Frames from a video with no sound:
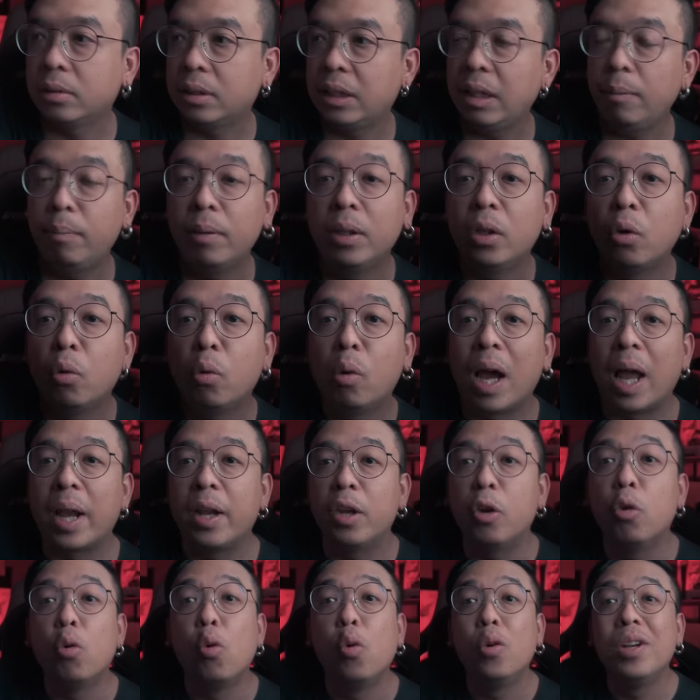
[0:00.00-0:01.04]
ที่เพิ่งดูกัน
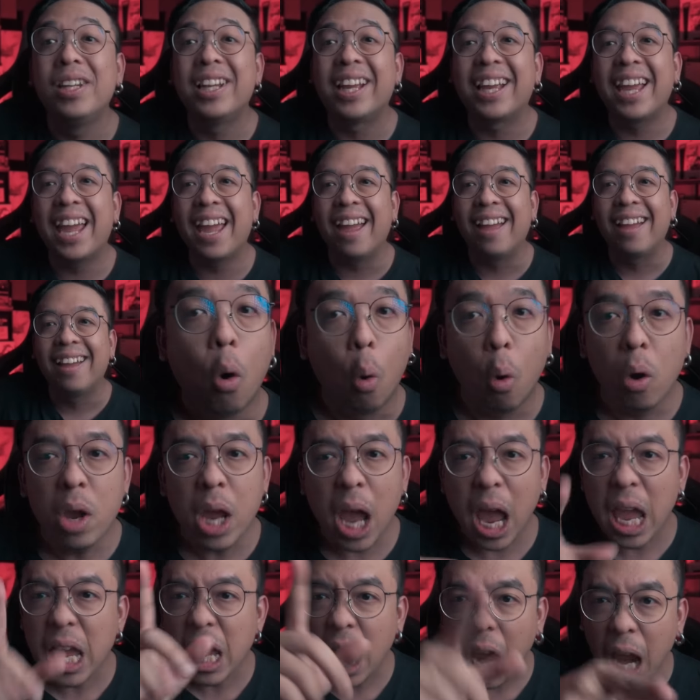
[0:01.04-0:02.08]
ดูนอย่างเงี้ย โอ้ย
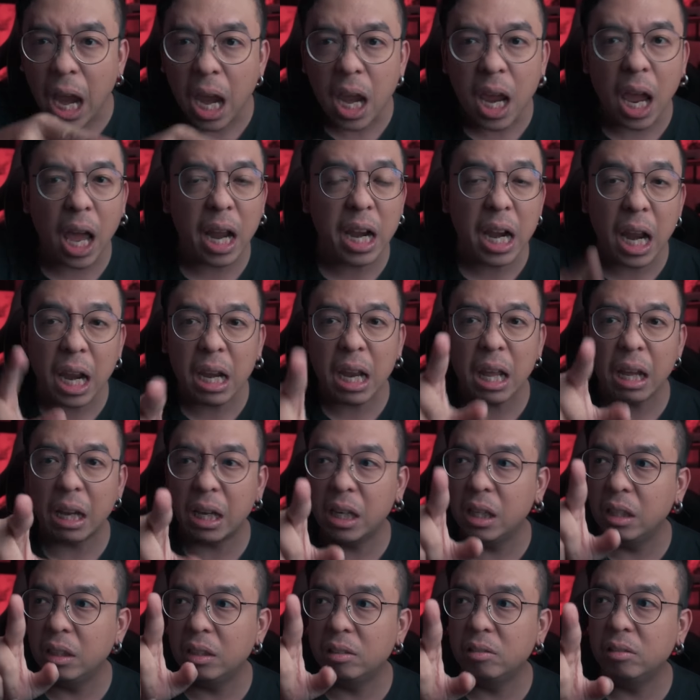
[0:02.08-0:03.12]
ไอ้เฮียนั่นนะ
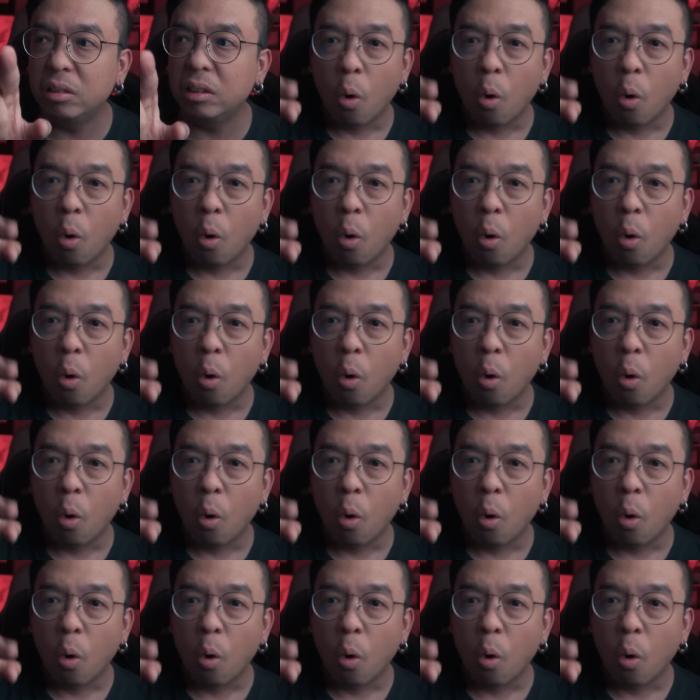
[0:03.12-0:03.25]
คือ